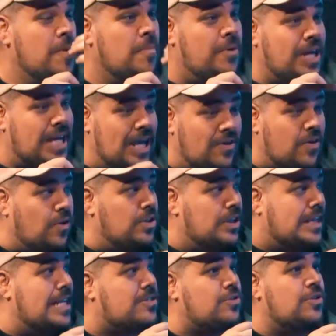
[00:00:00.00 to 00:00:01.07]
Porque o
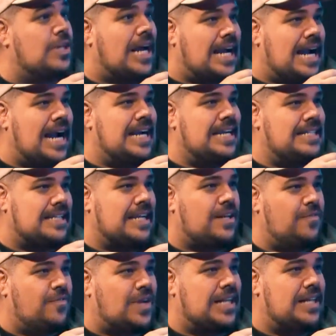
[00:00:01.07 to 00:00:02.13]
contexto da carne
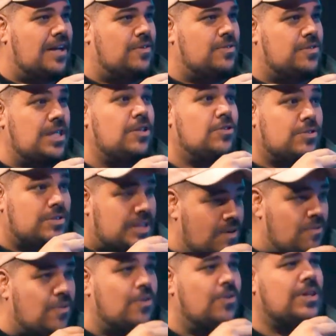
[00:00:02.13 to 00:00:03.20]
sacrificada aos ídolos tem
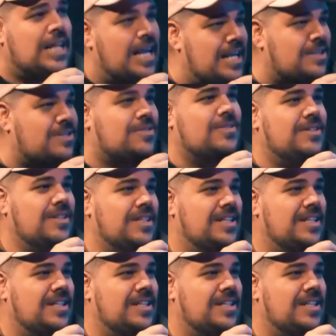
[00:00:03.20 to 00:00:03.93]
um contexto.